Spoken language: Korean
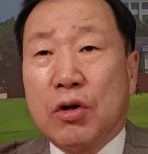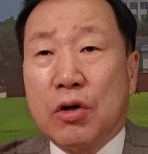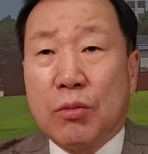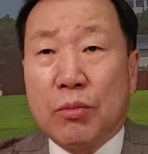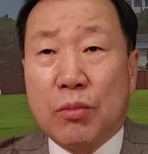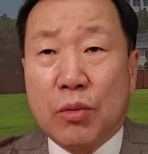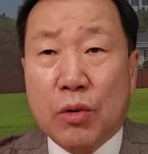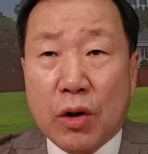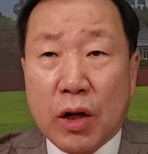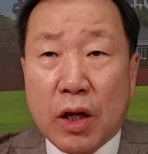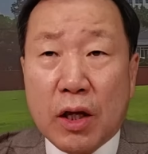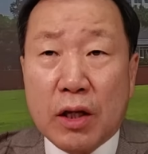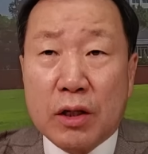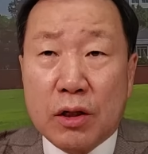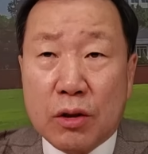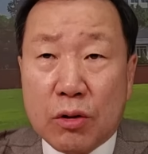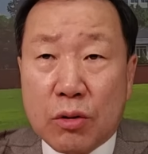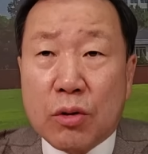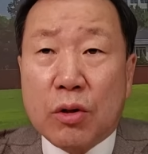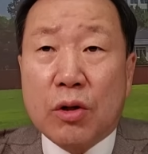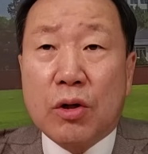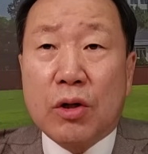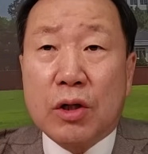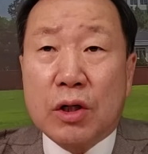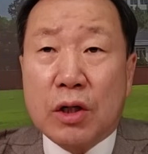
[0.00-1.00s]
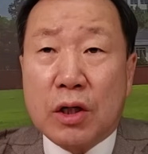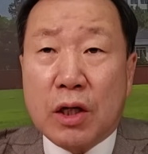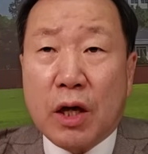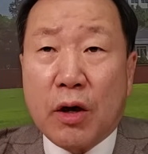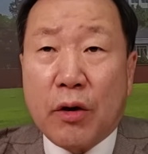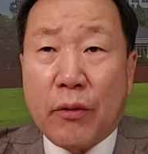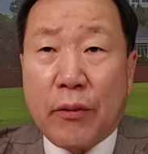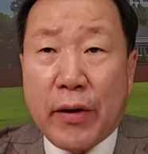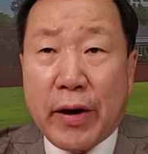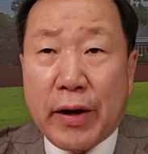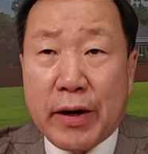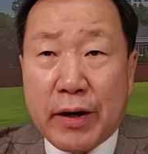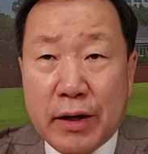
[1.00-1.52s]
보내기로
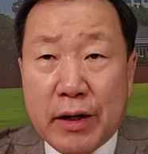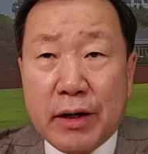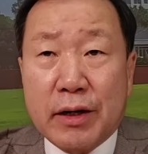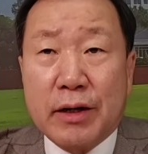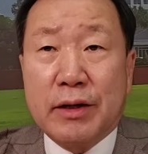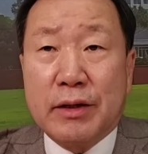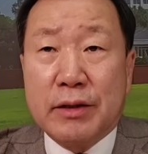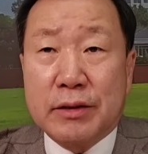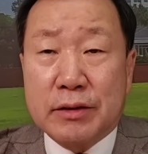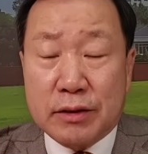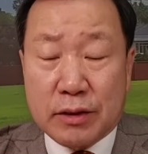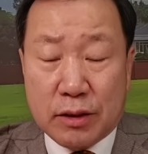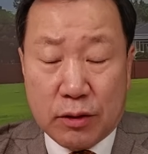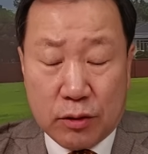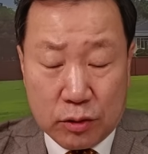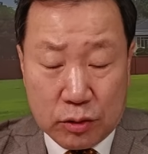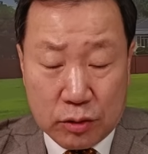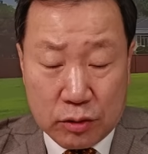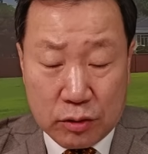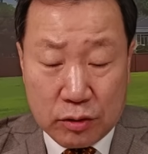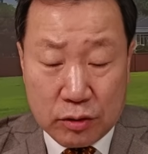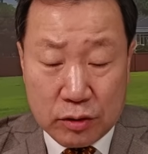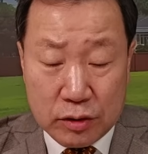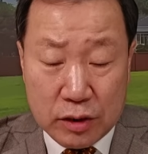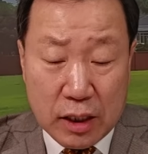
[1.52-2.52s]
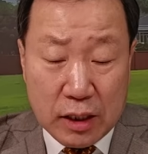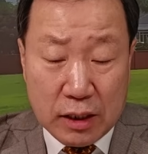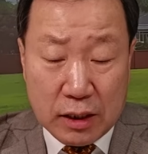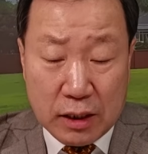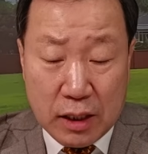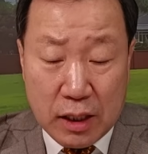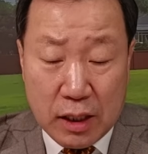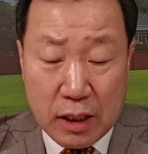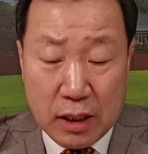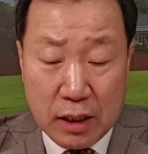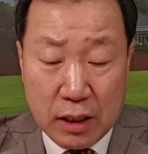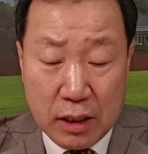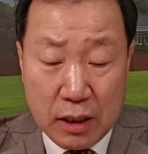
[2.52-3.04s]
계획을 세웠던 것이
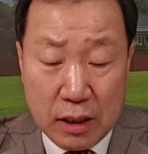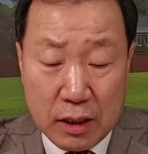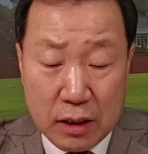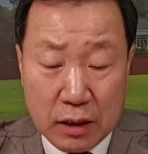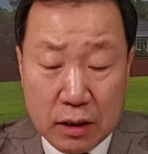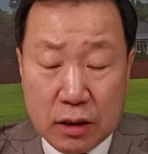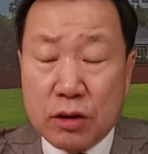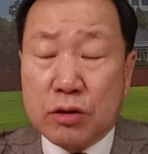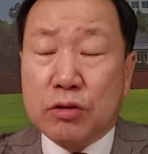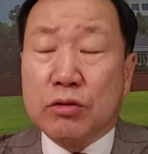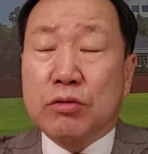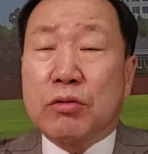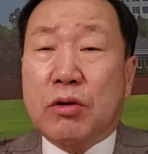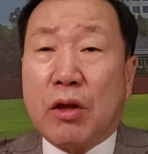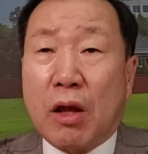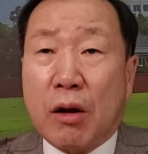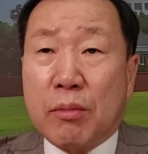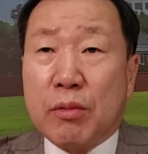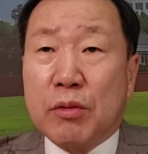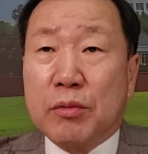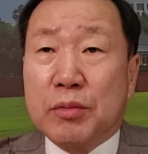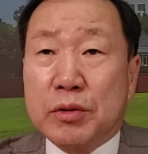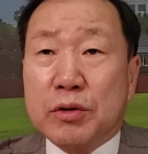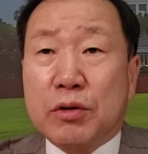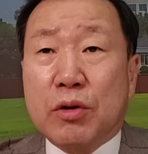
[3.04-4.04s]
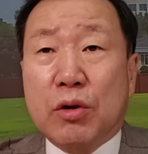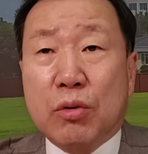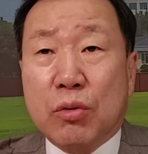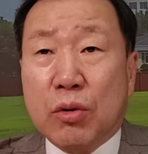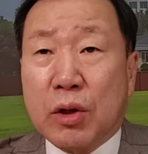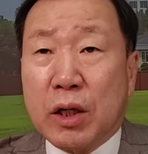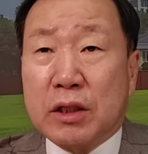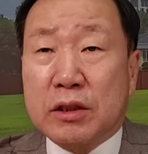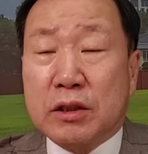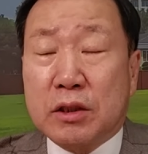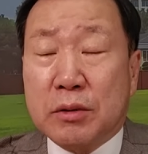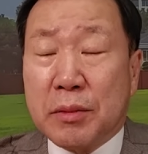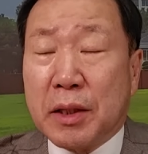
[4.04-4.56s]
아닌가. 그 중 대부분
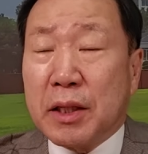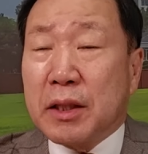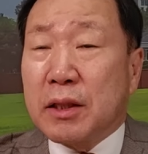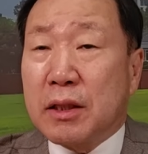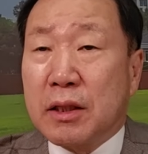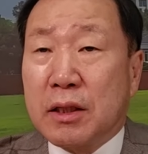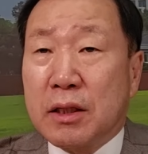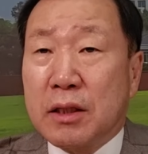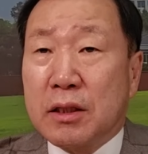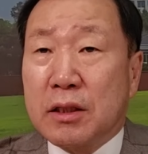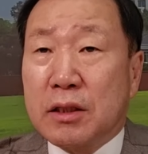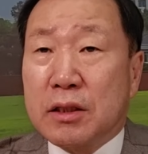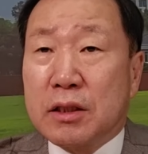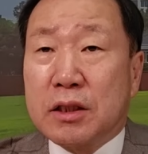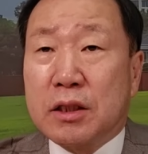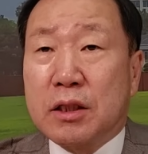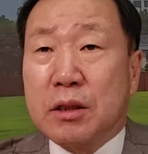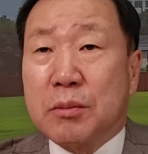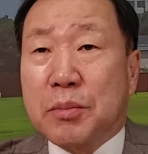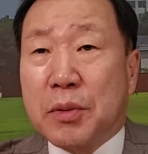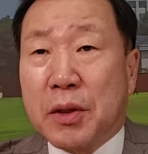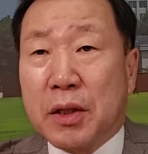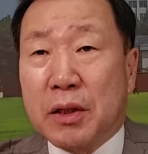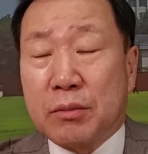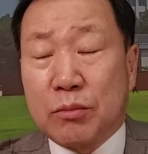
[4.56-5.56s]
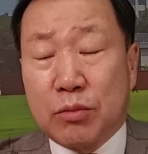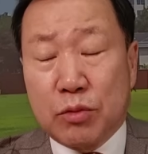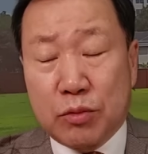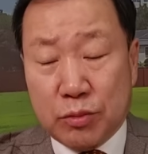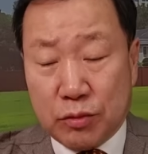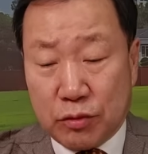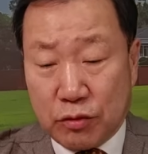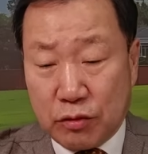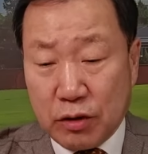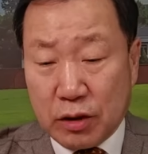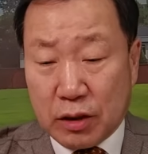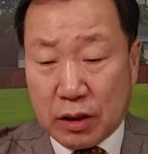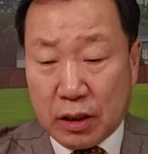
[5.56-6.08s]
성공했지만 실패한
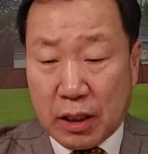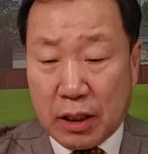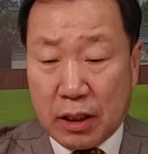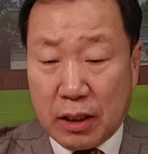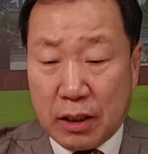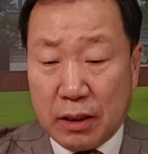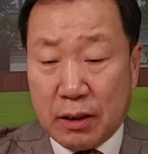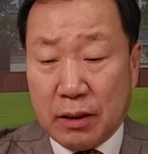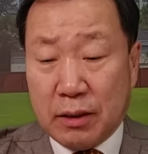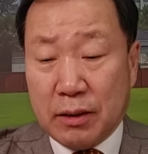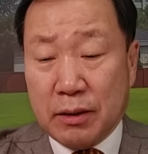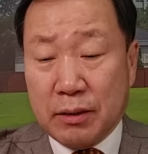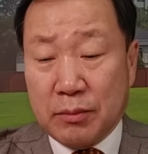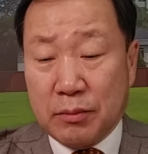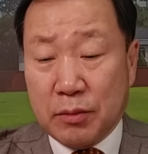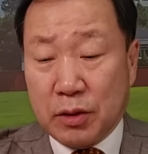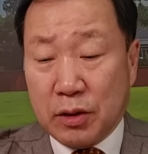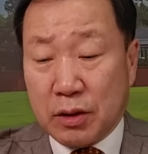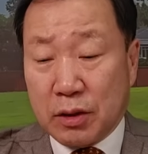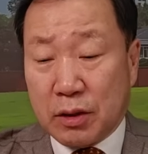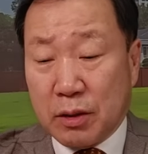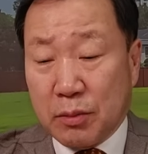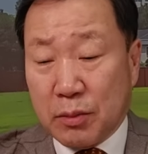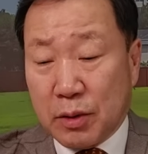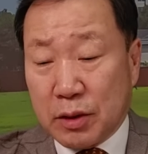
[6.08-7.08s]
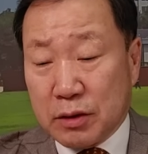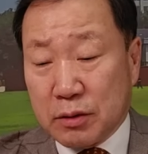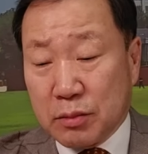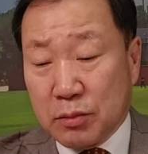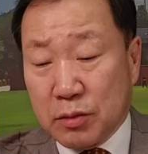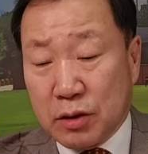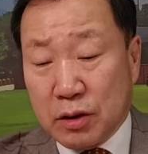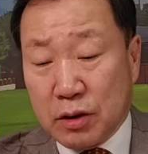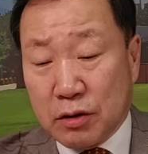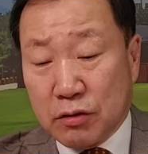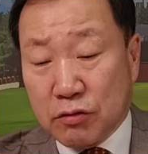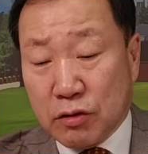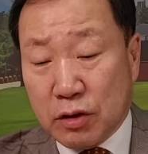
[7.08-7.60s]
부분도 있다. 어, 뭐 이렇게
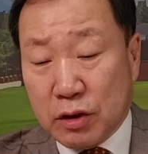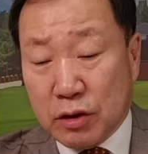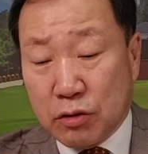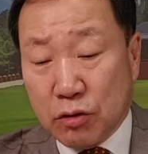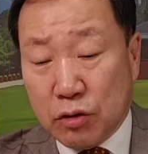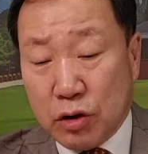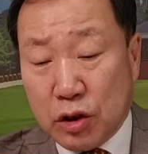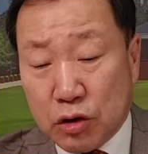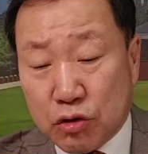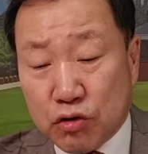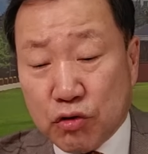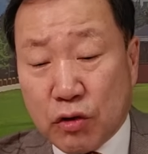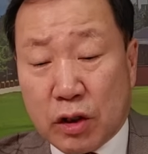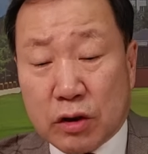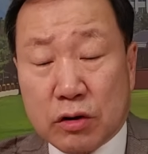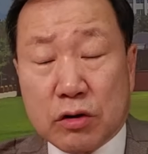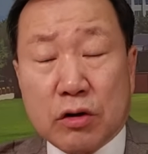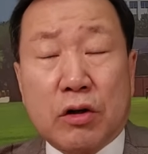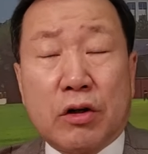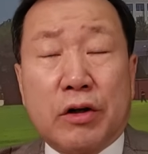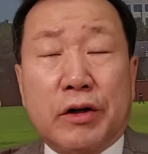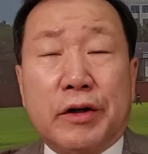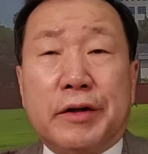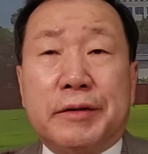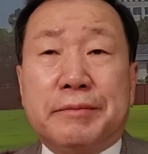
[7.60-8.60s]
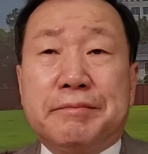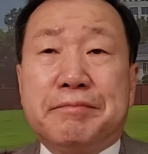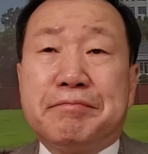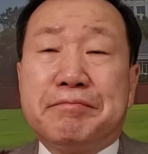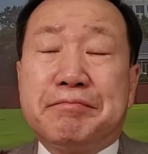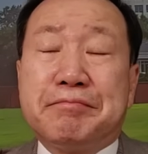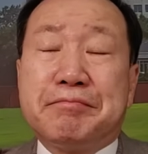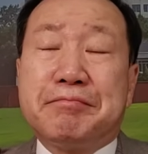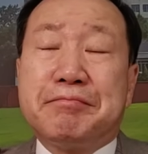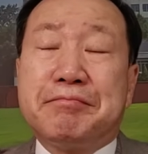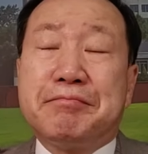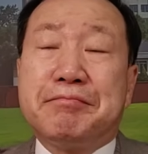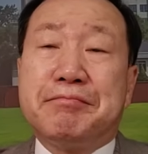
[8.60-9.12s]
말씀을 드릴 수가 있죠. 이 중에서
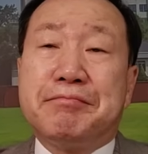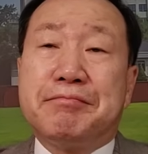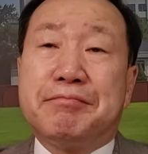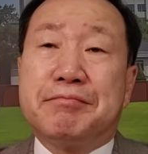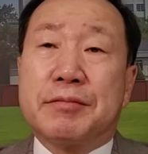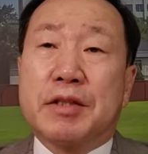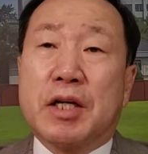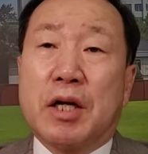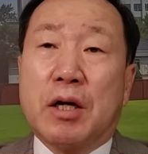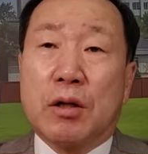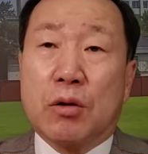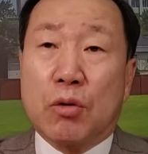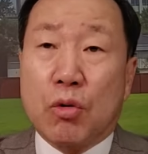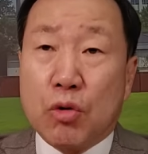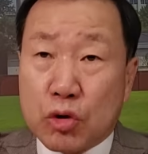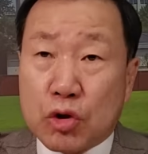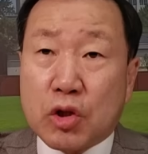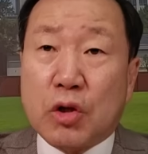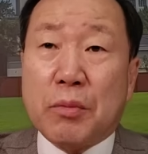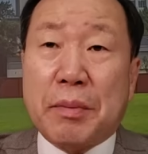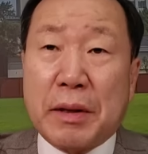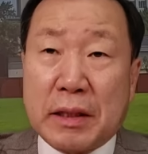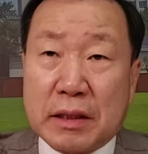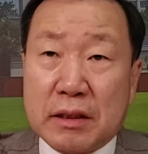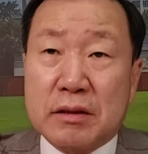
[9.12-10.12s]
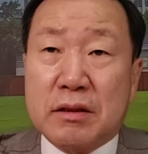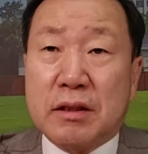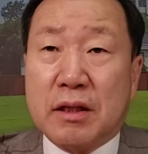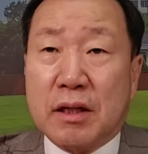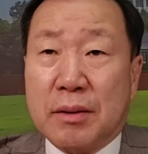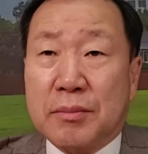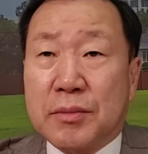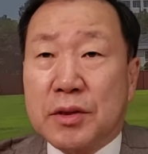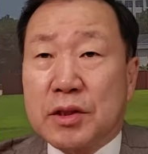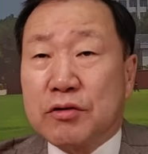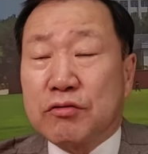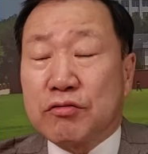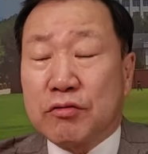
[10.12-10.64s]
공천 받은
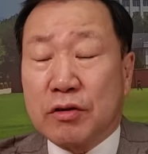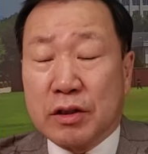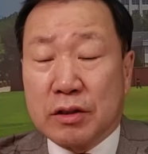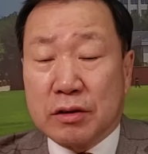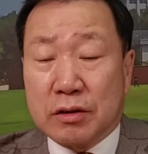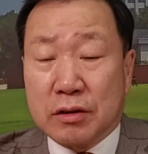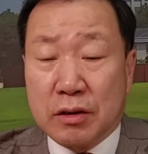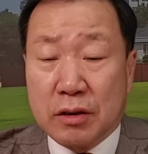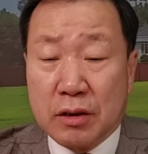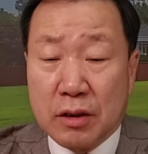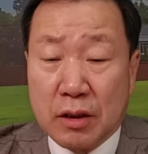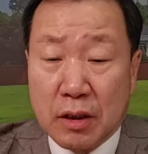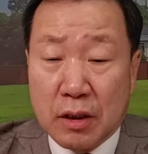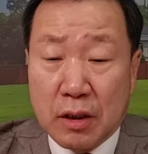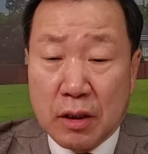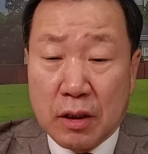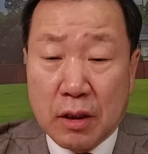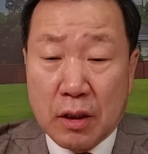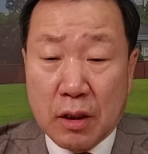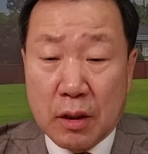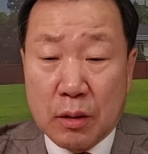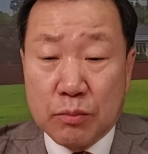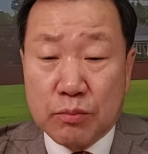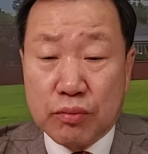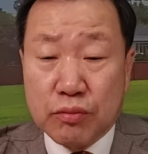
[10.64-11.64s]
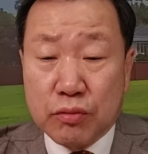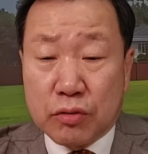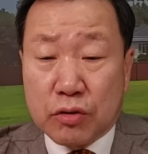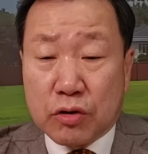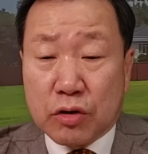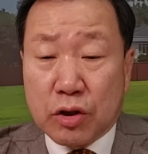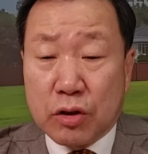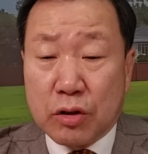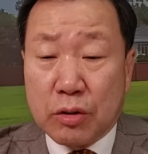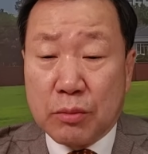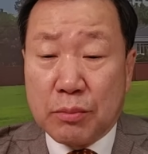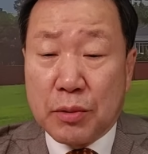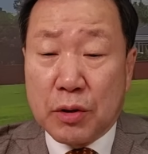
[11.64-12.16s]
사람들 중에서
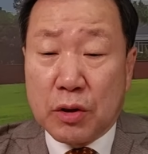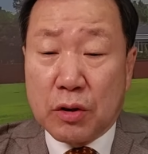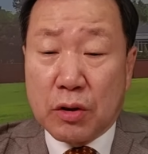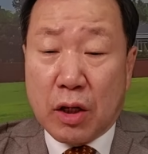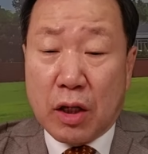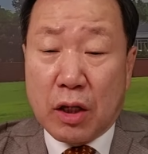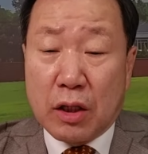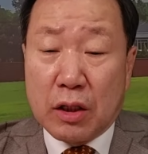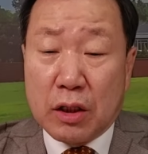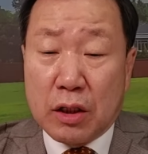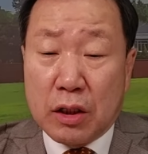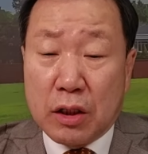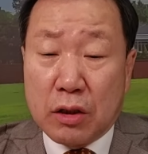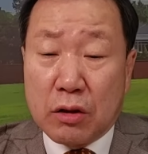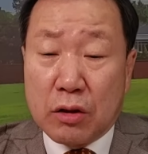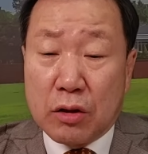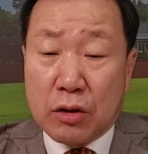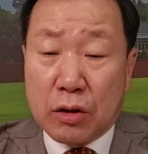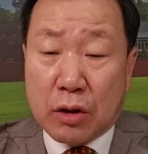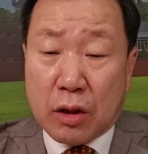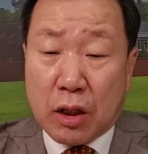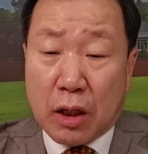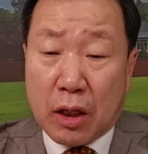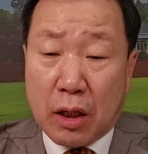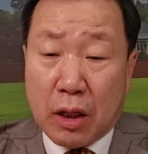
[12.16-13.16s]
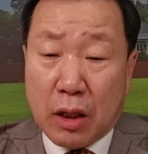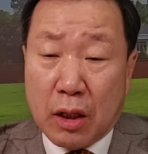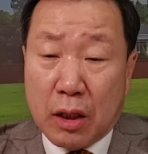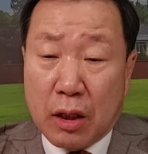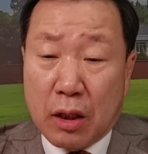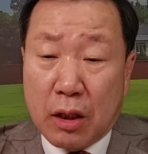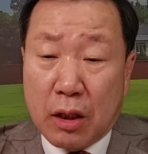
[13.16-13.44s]
부천병의 이건태,